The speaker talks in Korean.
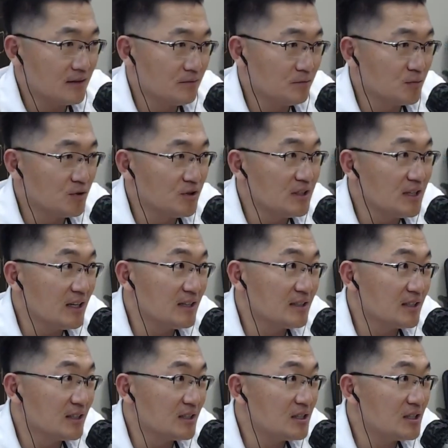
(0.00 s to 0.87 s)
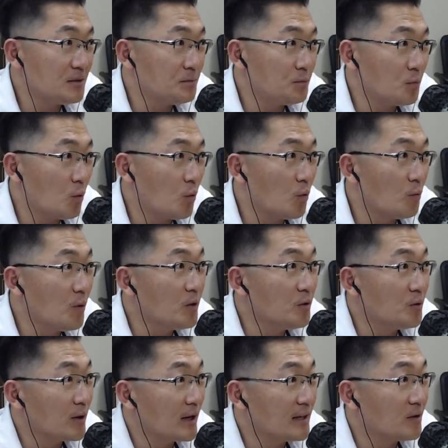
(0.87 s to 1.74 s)
문제 이제
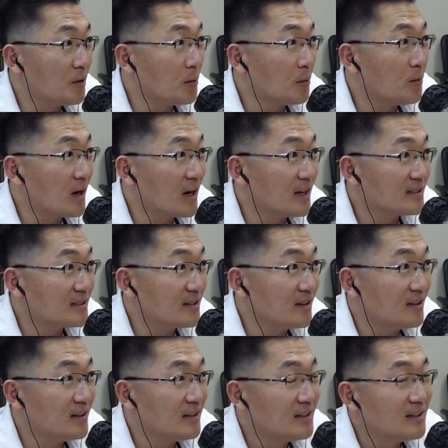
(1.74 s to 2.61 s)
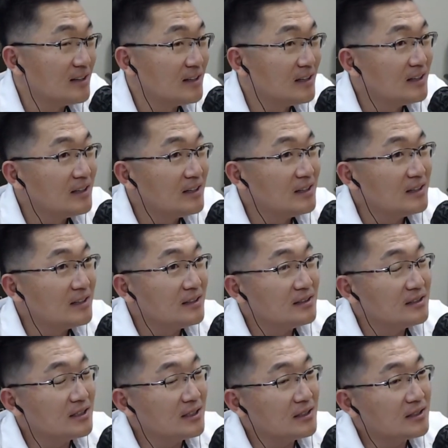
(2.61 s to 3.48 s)
15번 홀에 넘어가서 아.
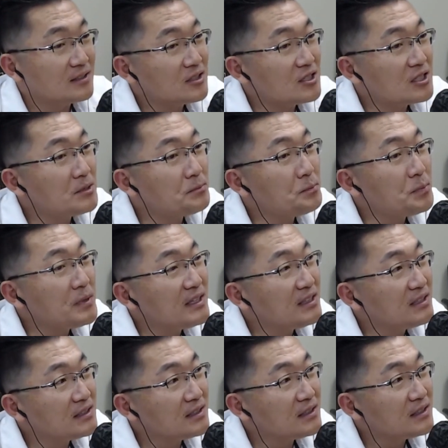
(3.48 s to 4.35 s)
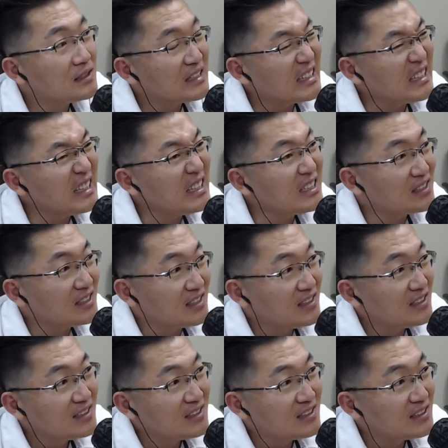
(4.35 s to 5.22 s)
이제 칩핀 이글
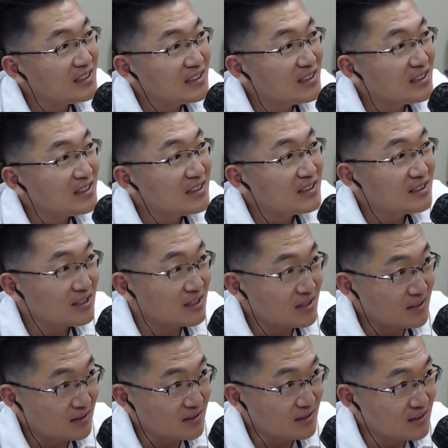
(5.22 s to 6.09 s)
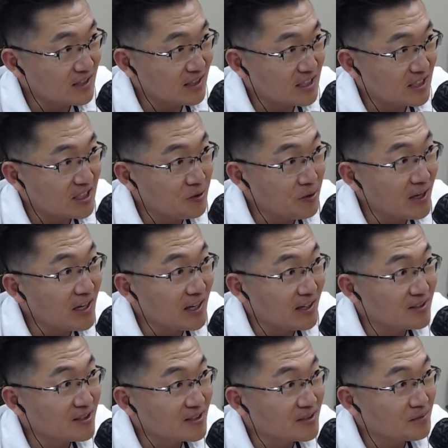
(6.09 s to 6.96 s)
네. 네 기회가
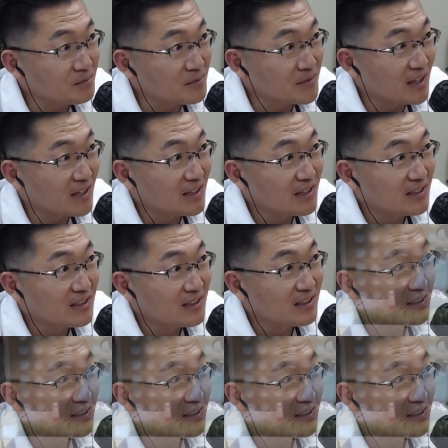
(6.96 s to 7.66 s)
있었습니다. 네네. 네, 네.